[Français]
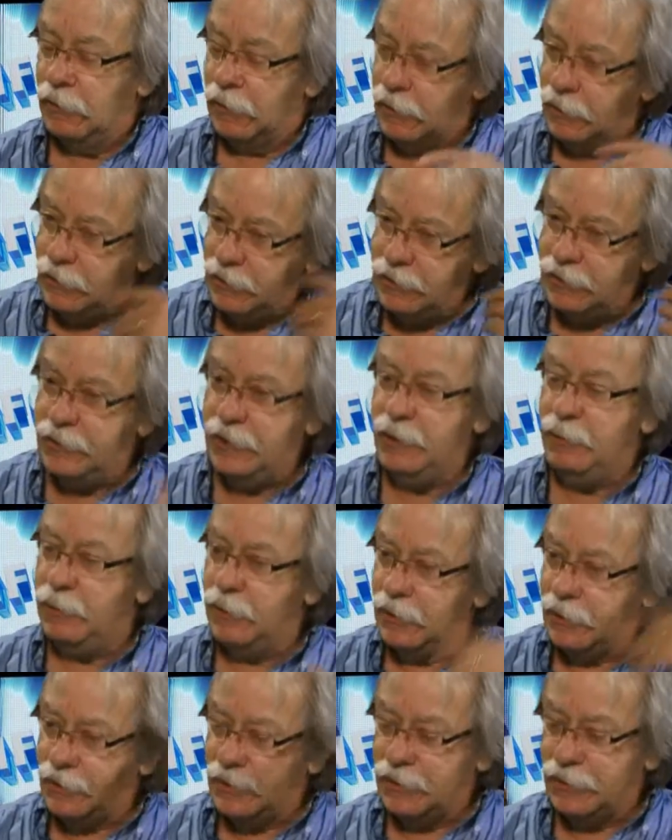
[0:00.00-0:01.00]
là, l'idée
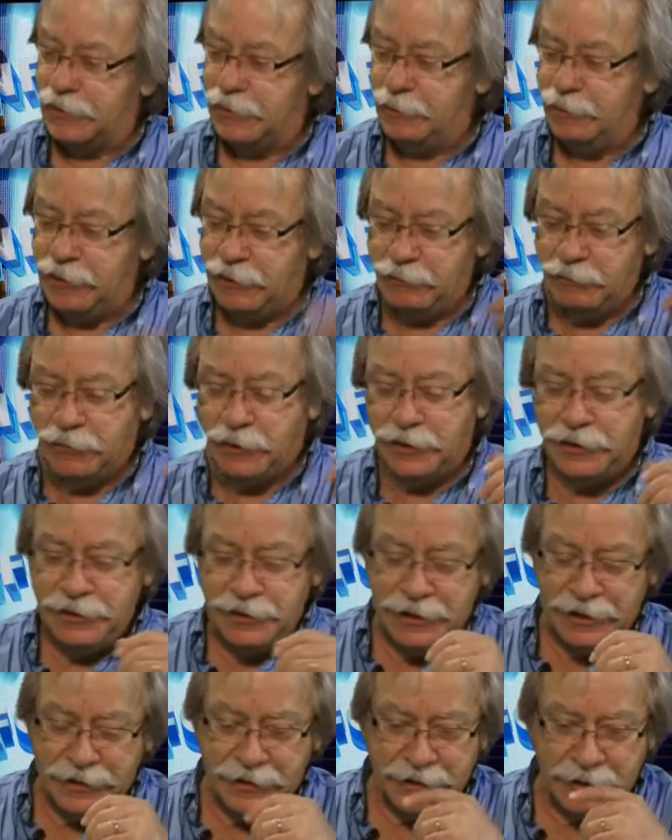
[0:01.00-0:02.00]
c'est à
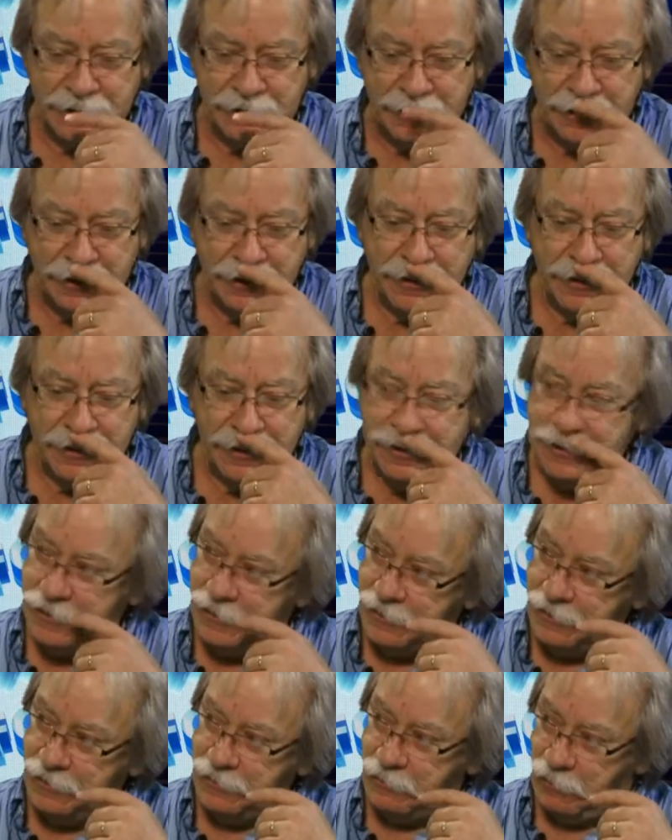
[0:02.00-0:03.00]
traiter dans la tête. C'est de germer
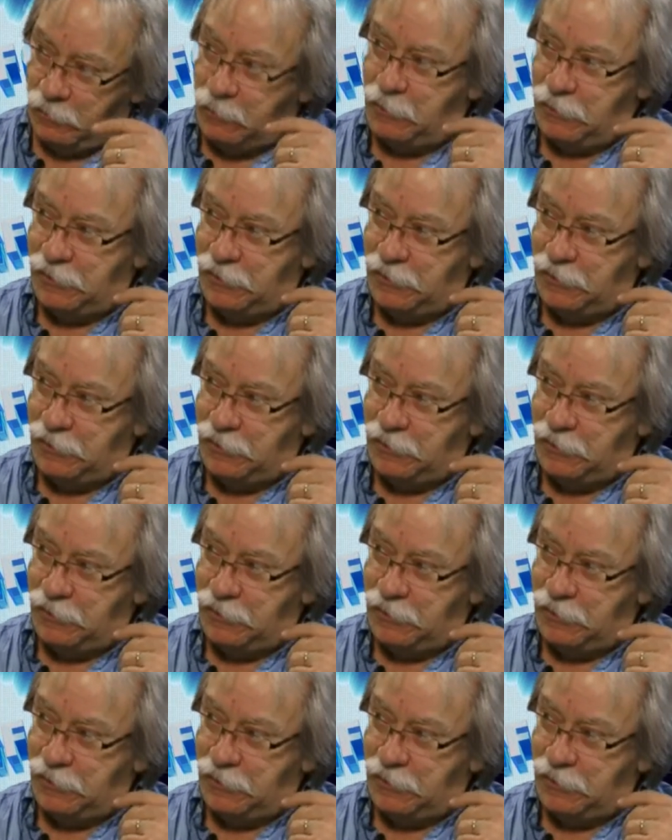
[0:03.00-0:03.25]
tranquillement.